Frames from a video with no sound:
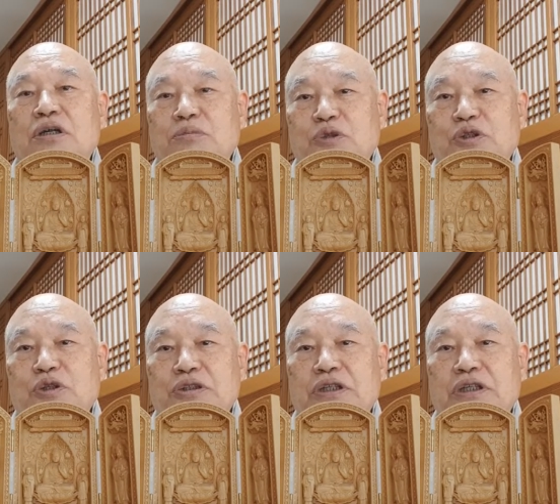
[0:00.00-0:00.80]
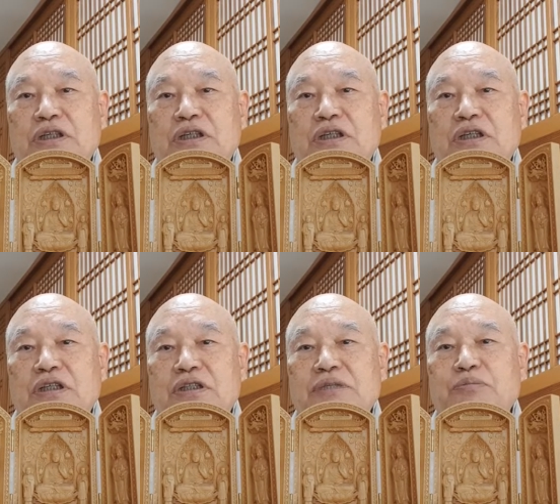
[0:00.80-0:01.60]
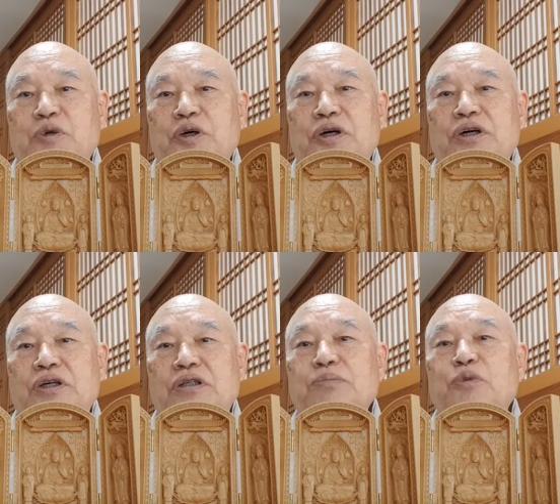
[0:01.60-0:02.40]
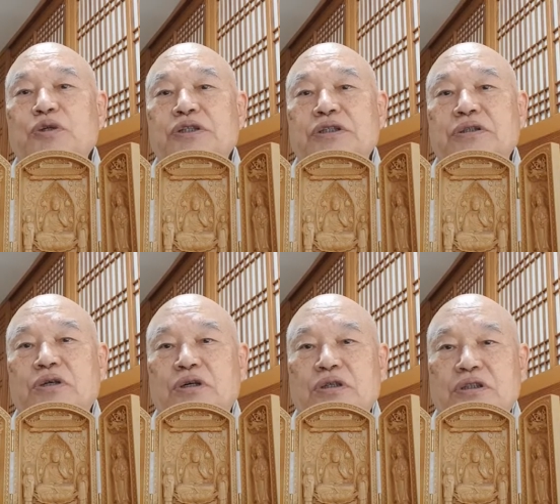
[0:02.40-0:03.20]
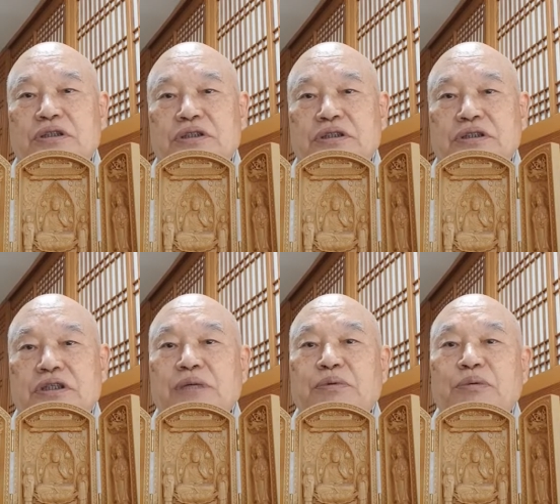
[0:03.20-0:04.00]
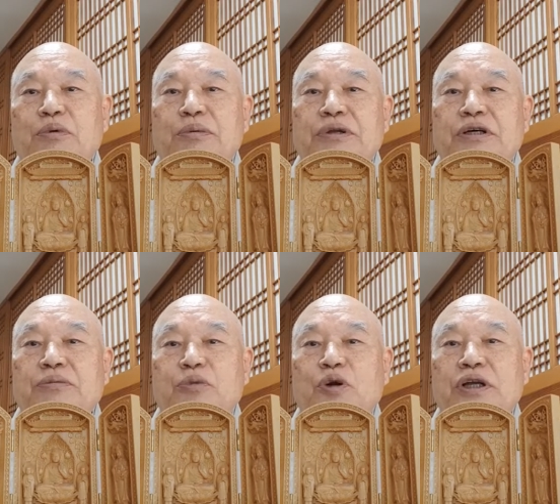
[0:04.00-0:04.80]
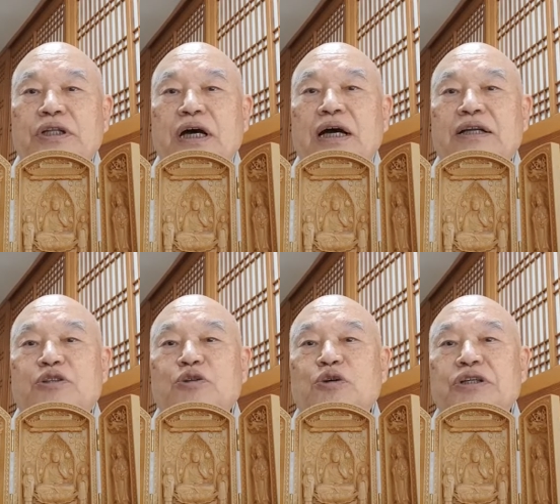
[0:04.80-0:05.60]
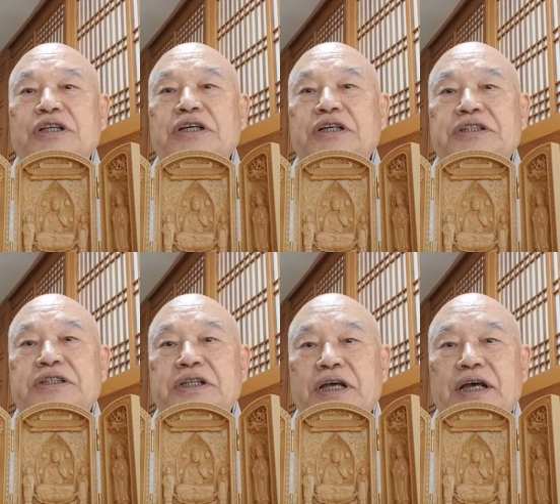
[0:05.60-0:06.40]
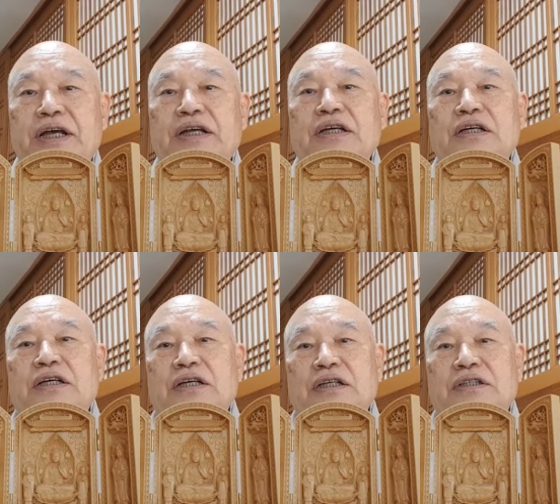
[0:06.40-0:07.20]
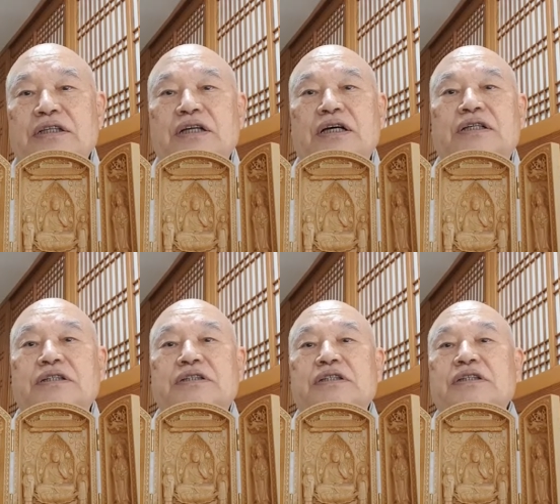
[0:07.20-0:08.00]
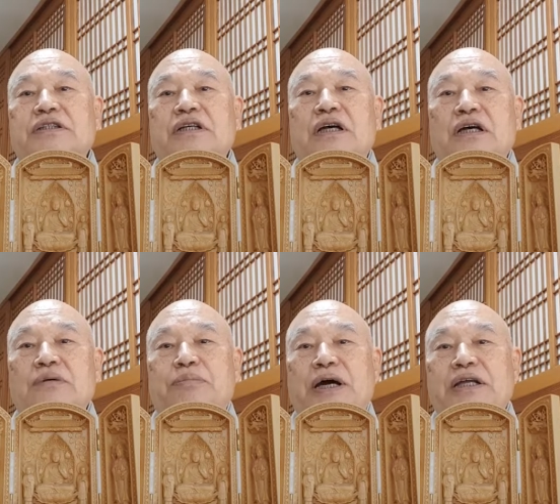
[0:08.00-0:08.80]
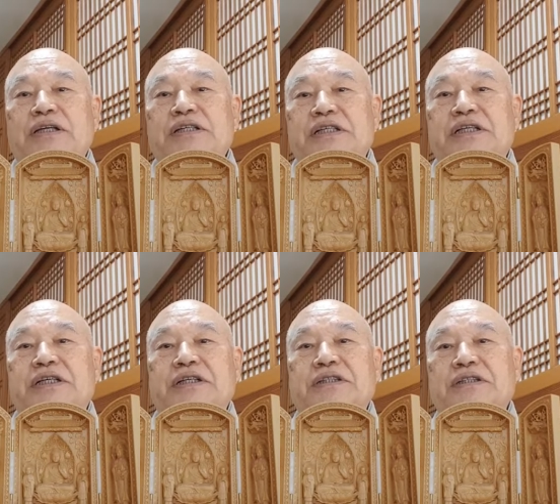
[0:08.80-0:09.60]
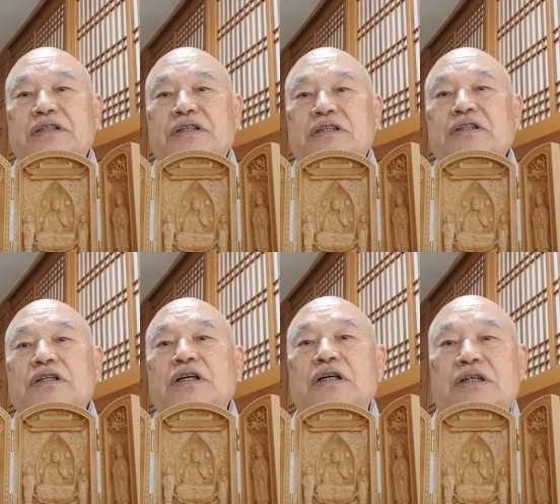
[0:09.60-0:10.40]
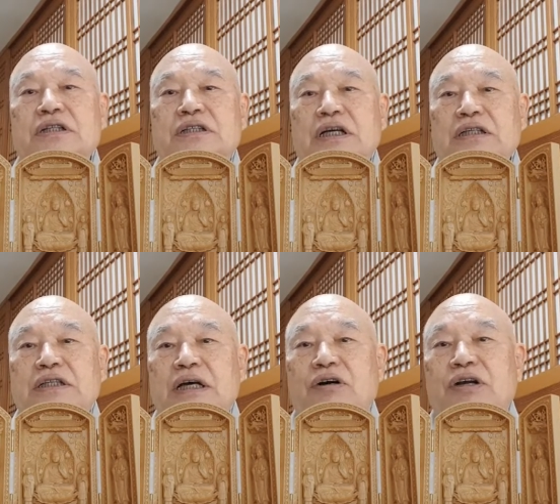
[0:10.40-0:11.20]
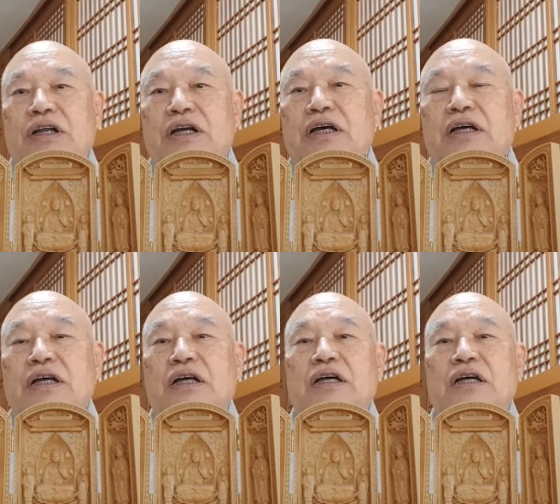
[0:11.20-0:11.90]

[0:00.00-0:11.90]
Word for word: 불종성은 뭐 근본적으로 그 살펴보면은 본래 다 갖추고 있는 것인데 예, 그러나 그것을 이제 발현시켜서 일상생활에